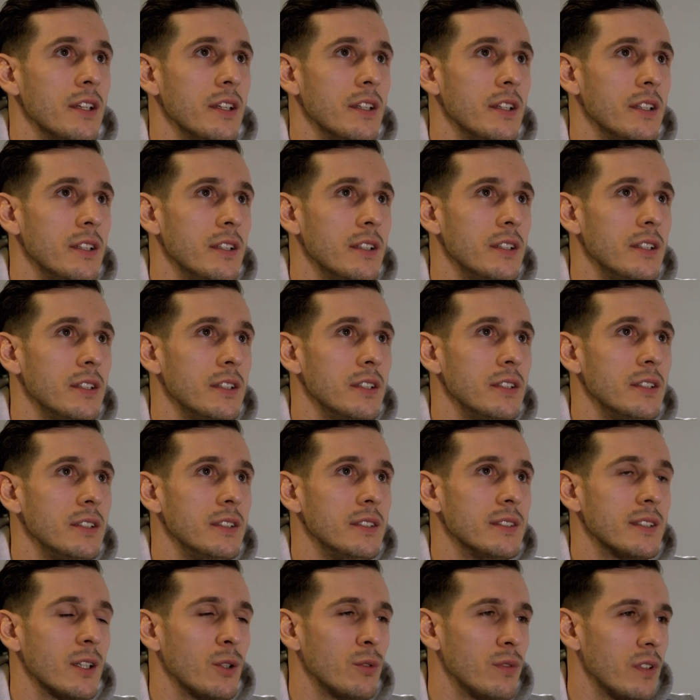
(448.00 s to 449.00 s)

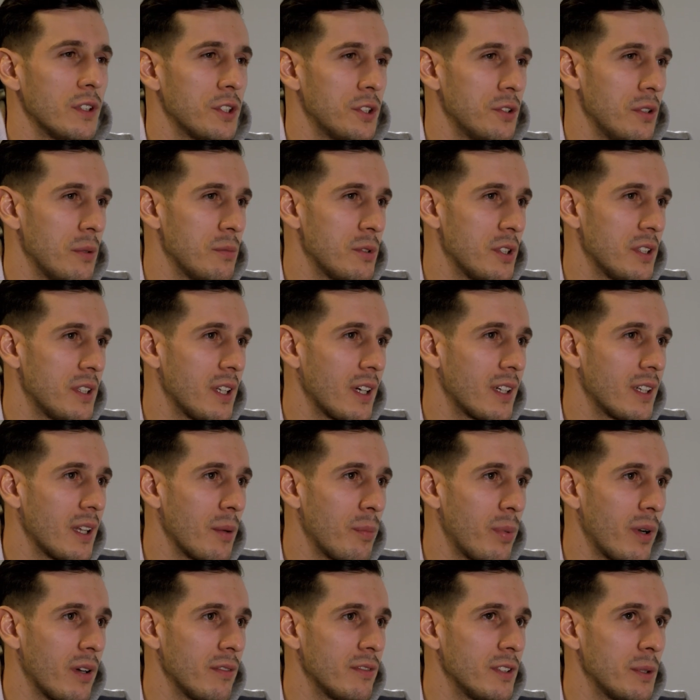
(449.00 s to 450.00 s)
i zauważyłem, że tak
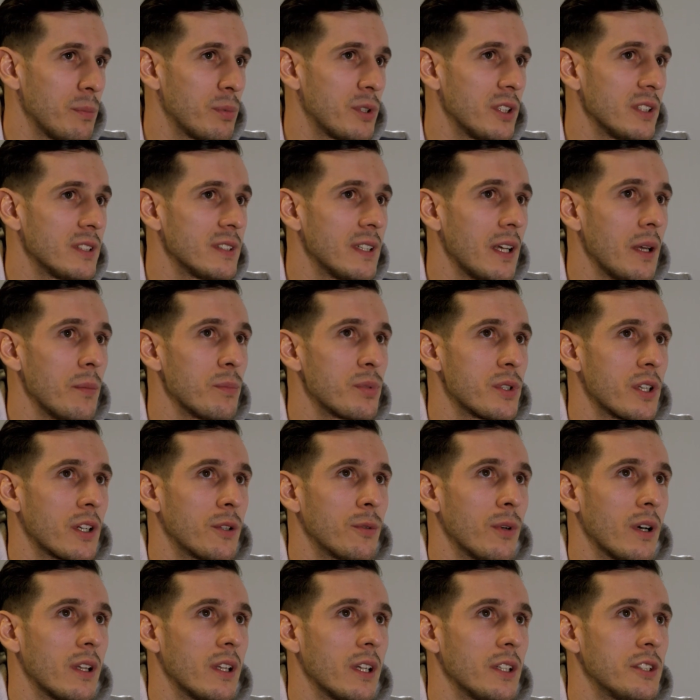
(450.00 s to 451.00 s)
naprawdę przestałem
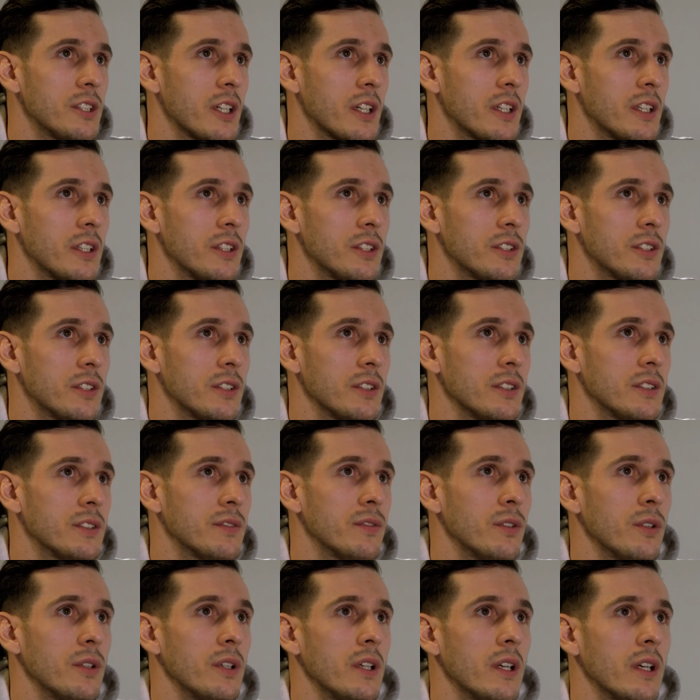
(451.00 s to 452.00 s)
przekładać jakieś
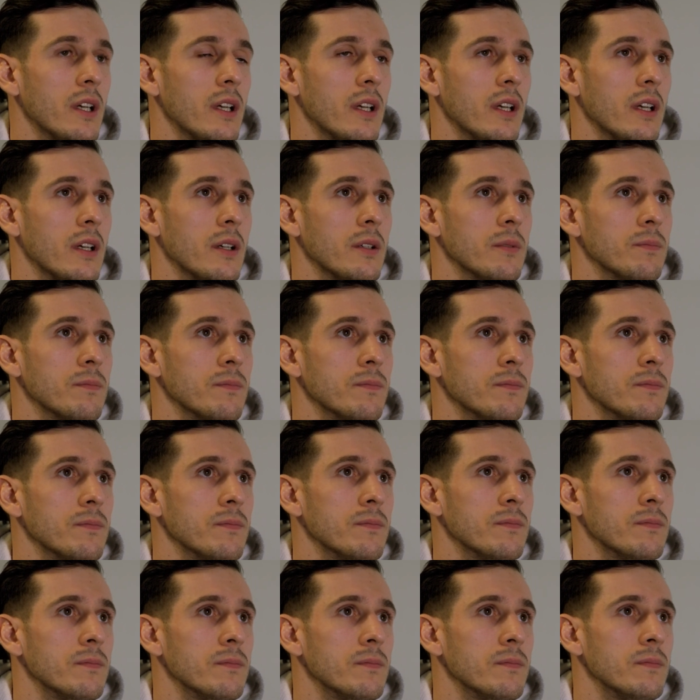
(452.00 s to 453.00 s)
swoje
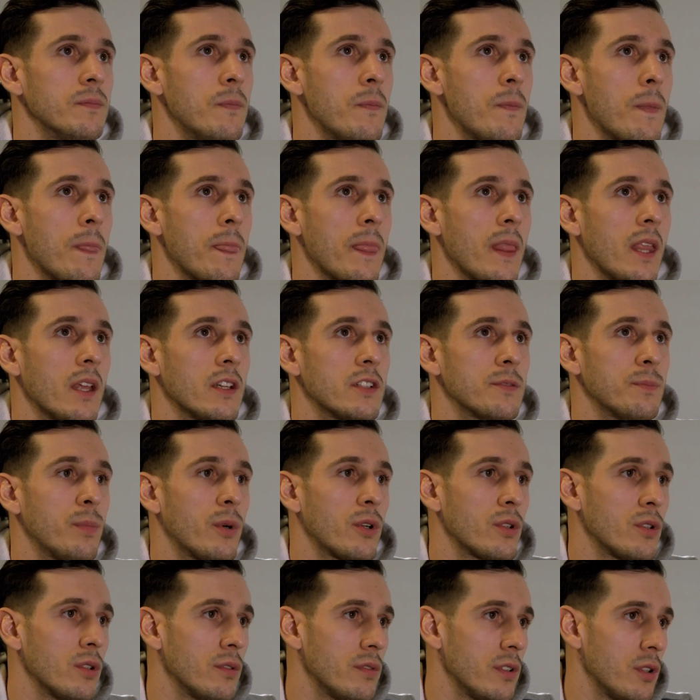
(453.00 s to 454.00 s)
mm,
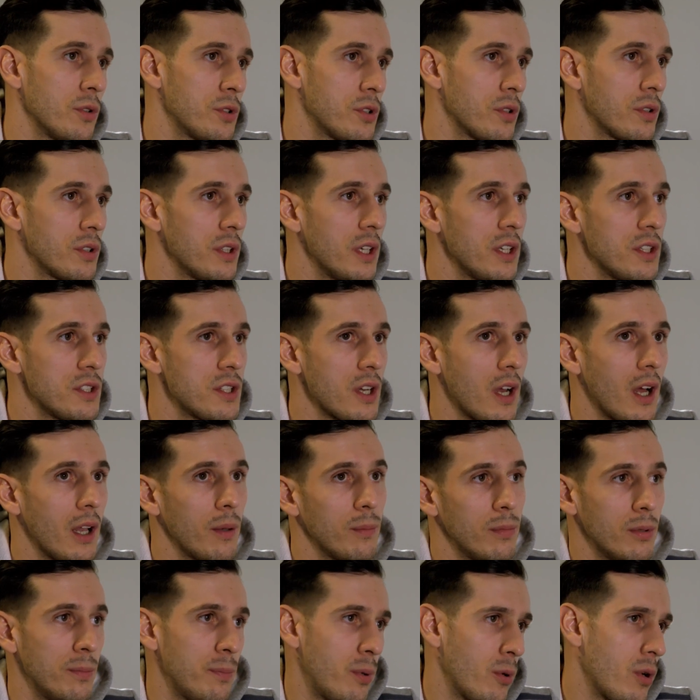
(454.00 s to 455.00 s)
sportowe osiągnięcia
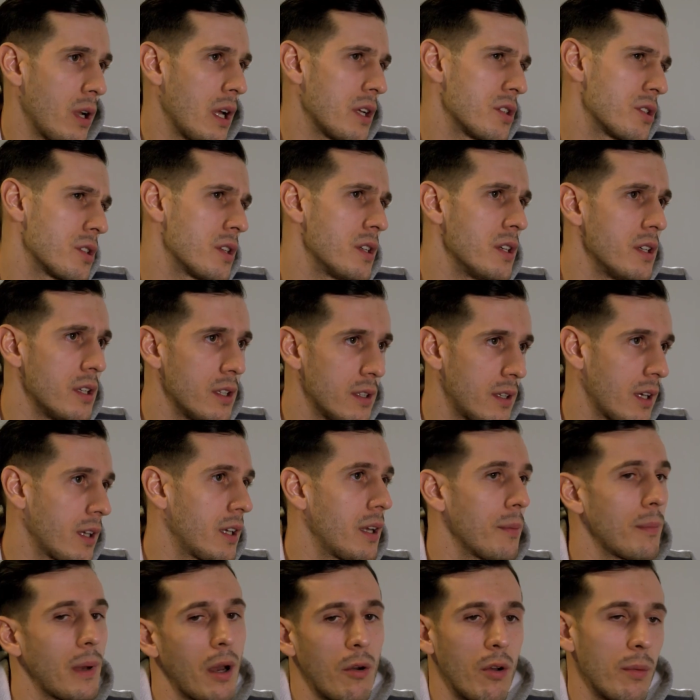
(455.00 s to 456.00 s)
albo porażki,
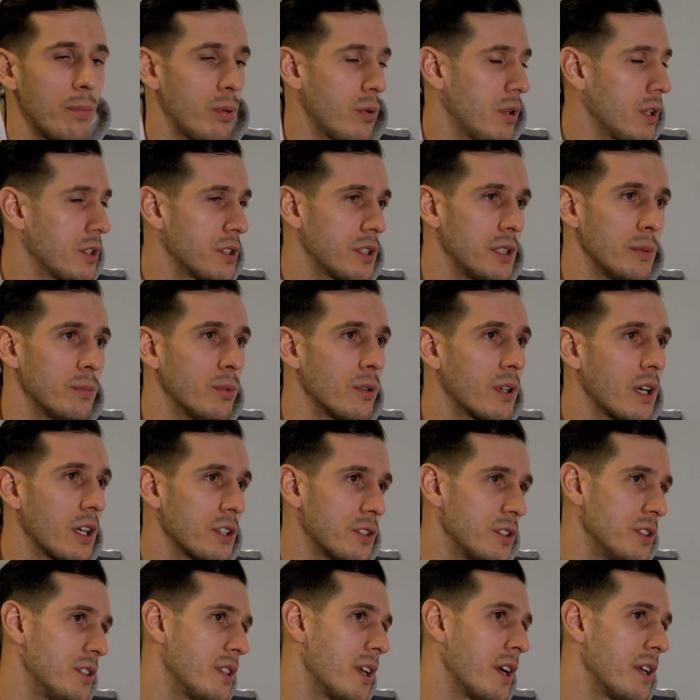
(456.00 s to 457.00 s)
takie małe porażki, bo
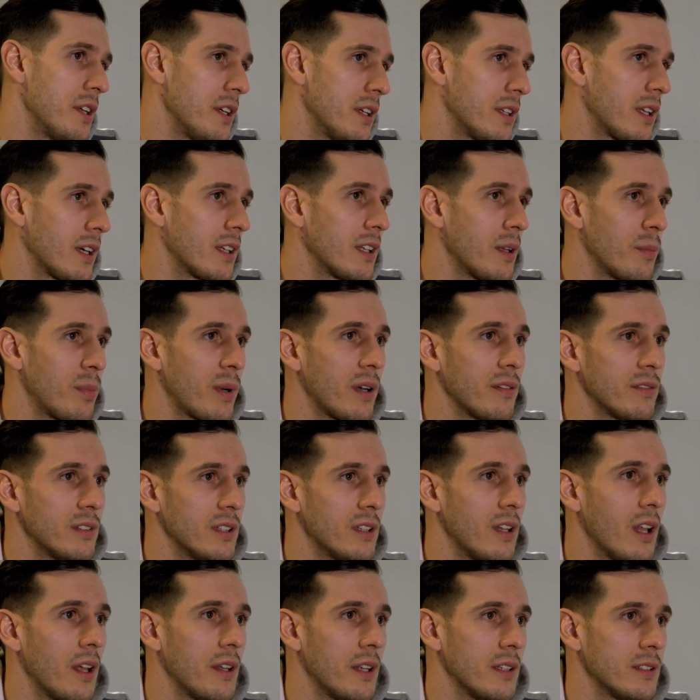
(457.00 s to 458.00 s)
każdy trening tak
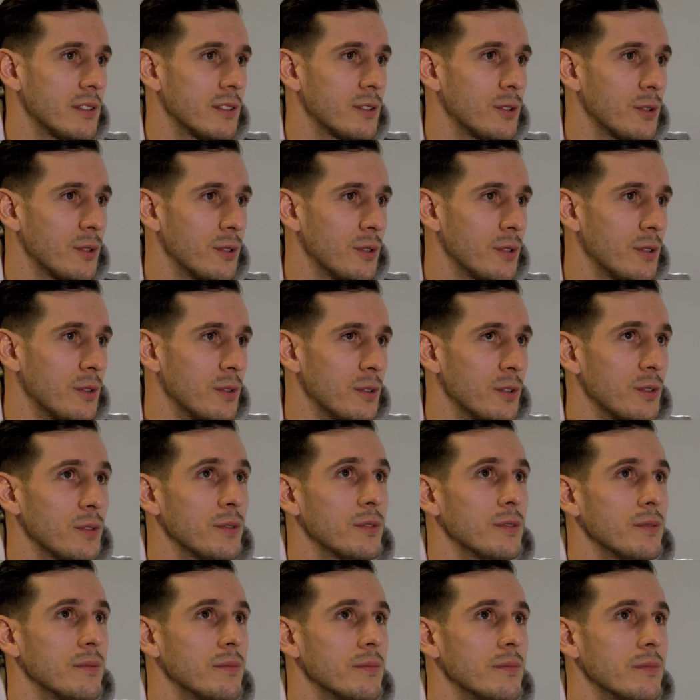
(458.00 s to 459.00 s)
naprawdę dla nas to.
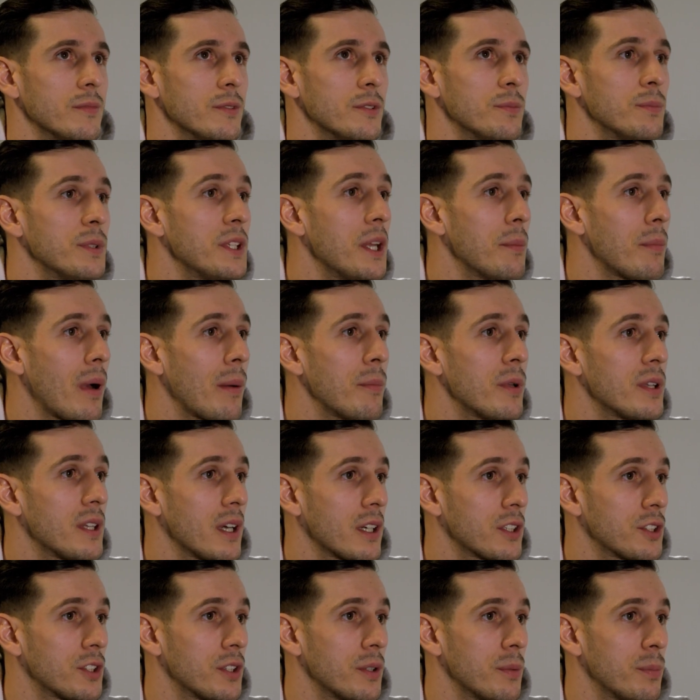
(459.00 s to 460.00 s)
No my nie mamy
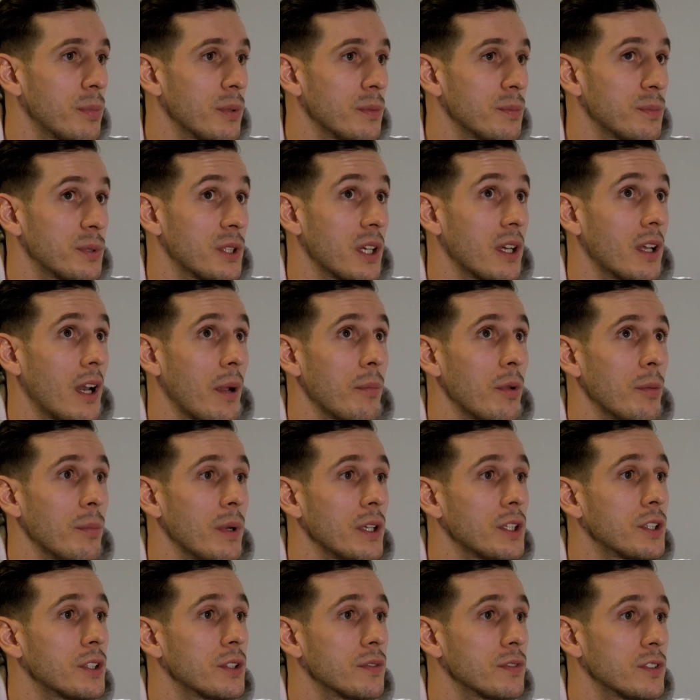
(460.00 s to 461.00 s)
tak, że przegramy
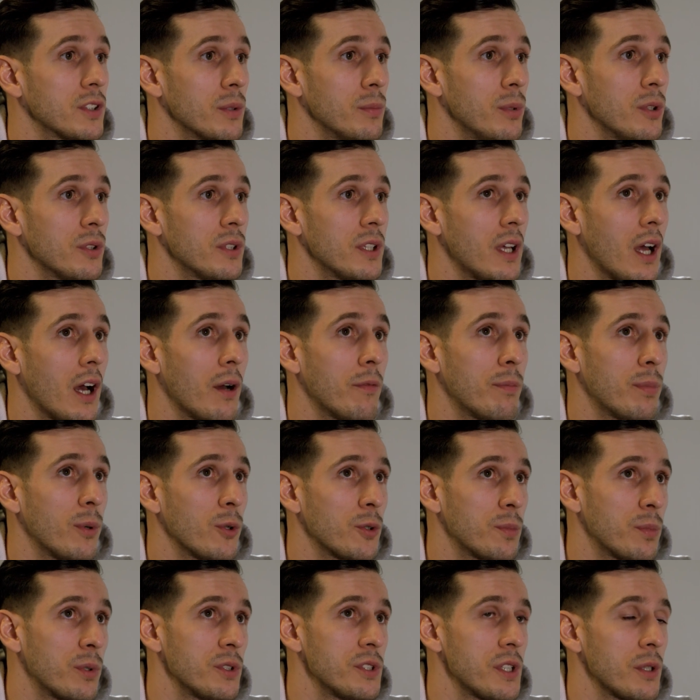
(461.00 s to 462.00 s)
mecz w sobotę, a
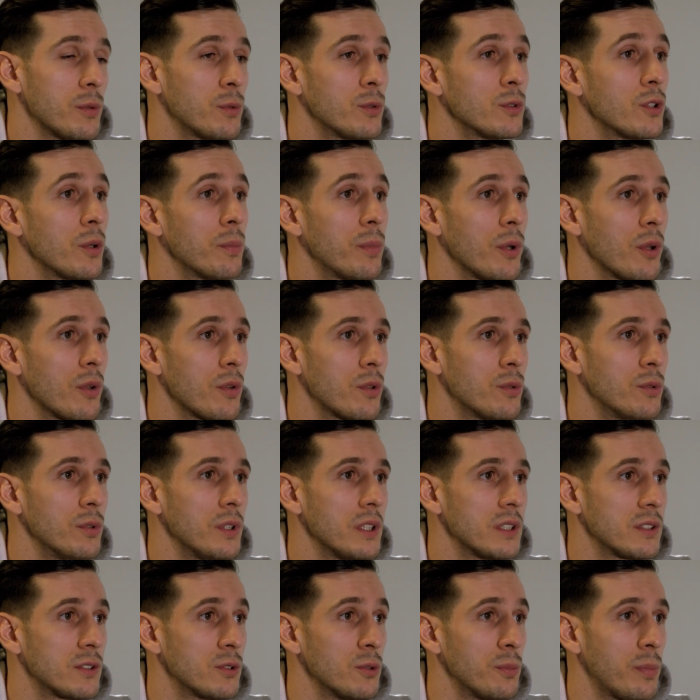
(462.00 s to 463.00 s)
od poniedziałku do piątku
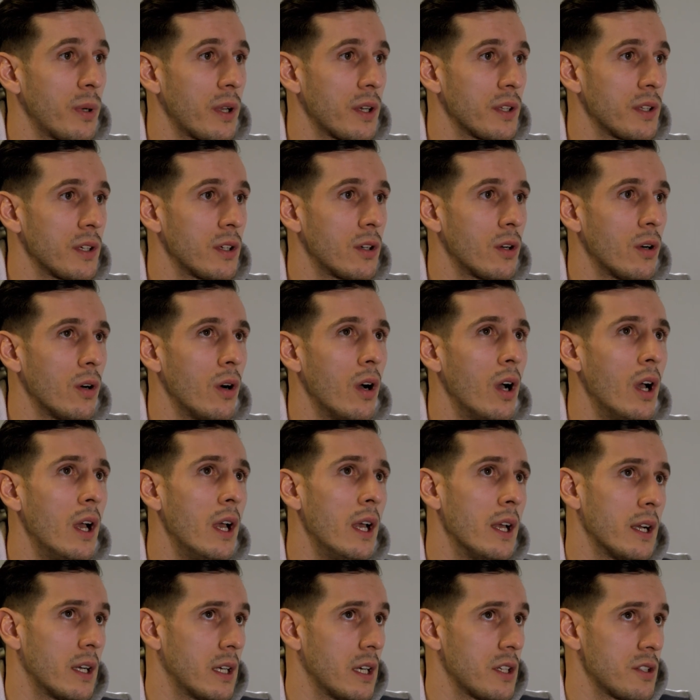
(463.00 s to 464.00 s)
jest super, tylko
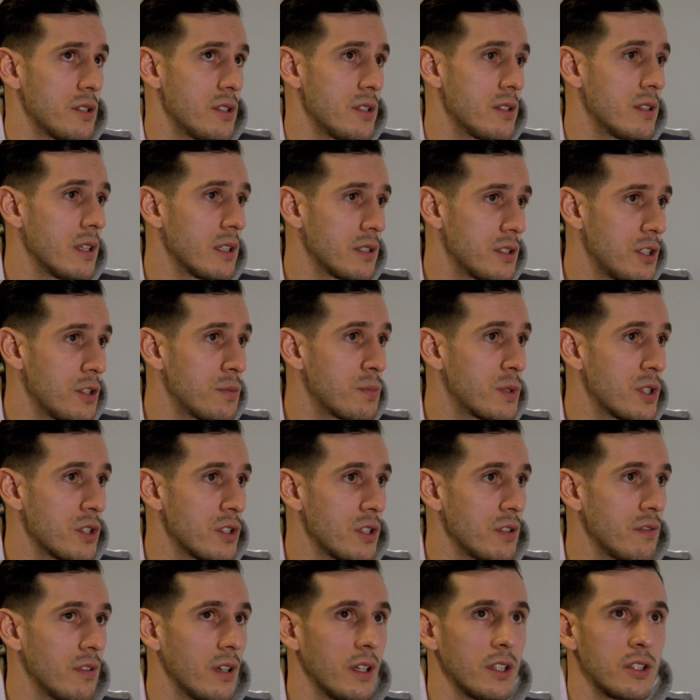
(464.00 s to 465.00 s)
każdy z nas gdzieś
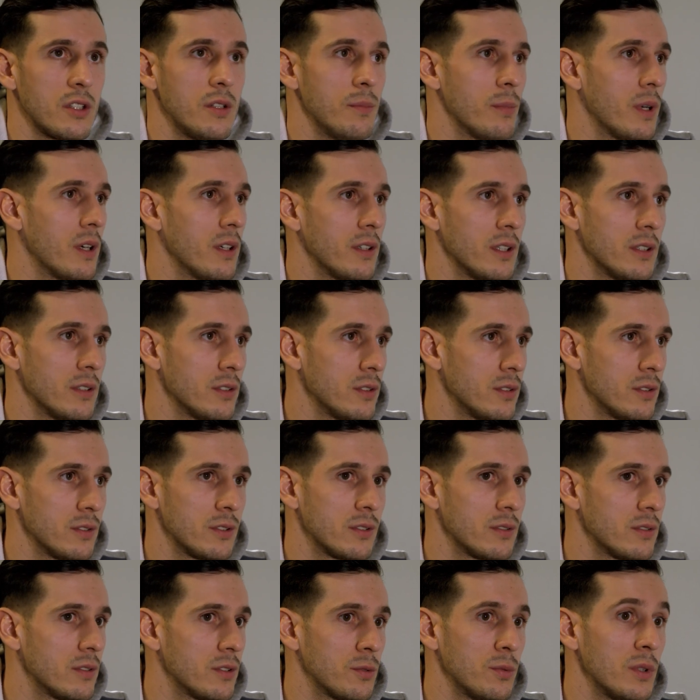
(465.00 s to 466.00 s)
przeżywa. Jeśli ma
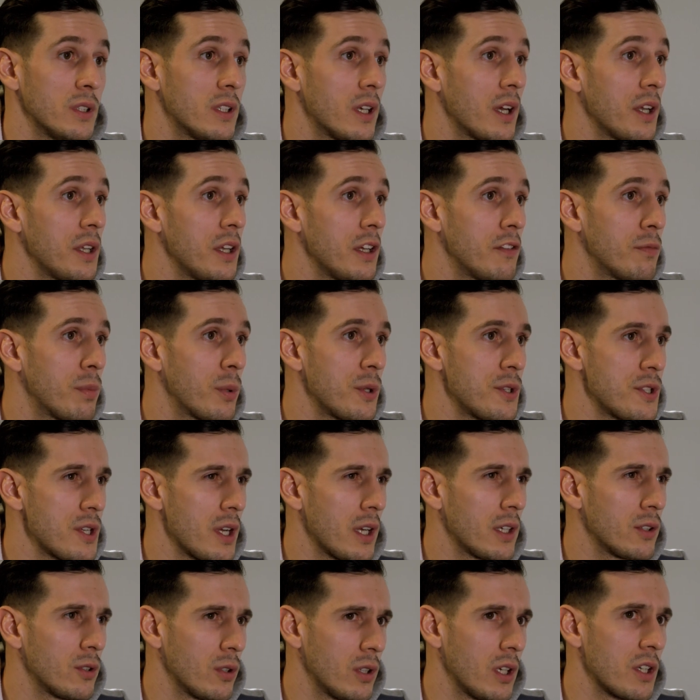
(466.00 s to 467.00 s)
zły trening w
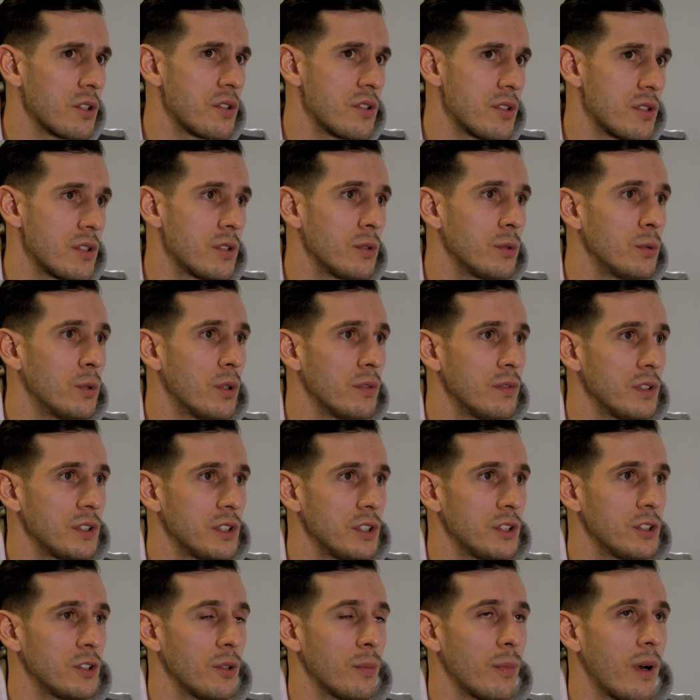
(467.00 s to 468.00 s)
poniedziałek, to każdy z tyłu głowy
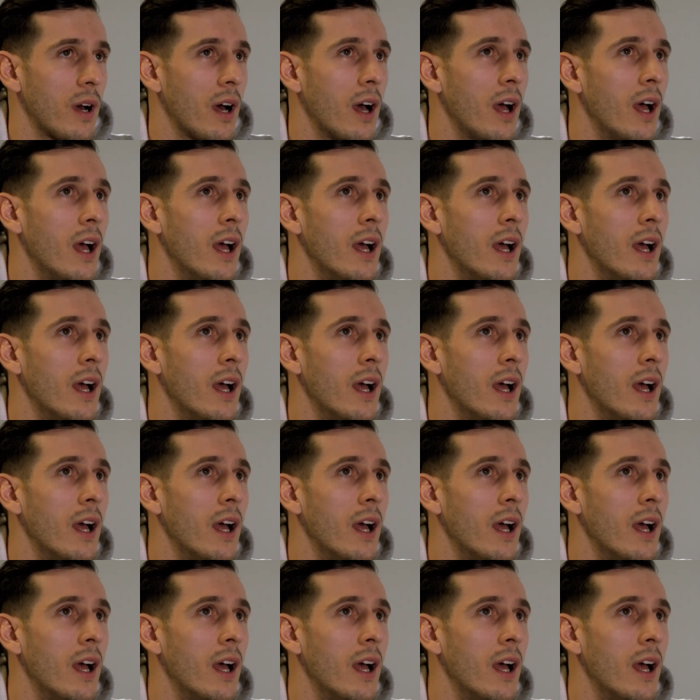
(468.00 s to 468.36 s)
gdzieś to ma.